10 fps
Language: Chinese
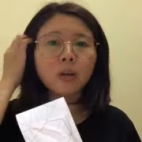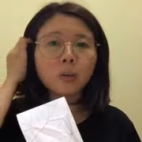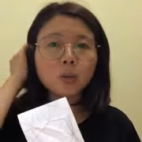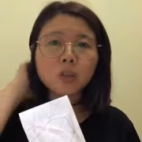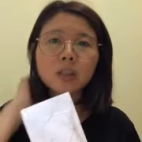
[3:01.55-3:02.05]
时
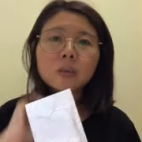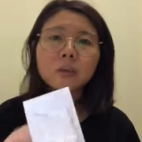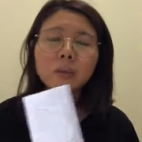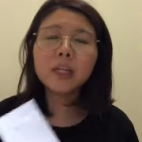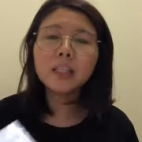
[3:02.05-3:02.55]
候我觉得
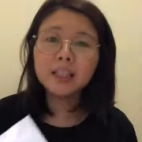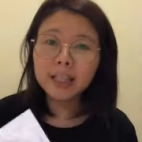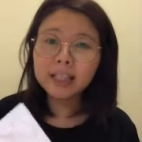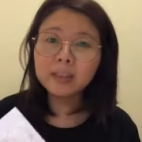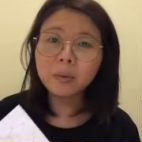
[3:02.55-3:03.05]
我会
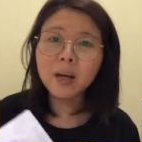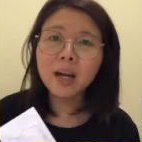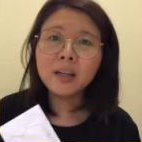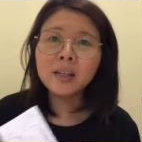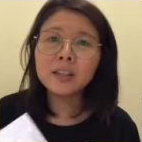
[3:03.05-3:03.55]
很累的
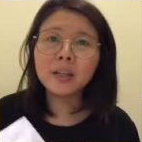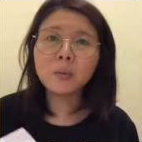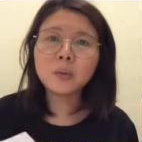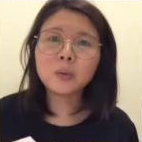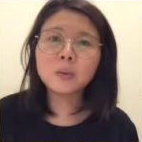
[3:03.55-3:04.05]
话，
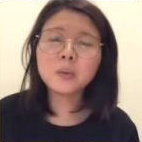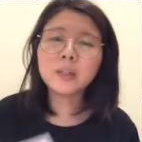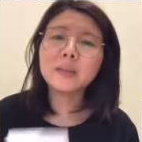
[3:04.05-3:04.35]
那我都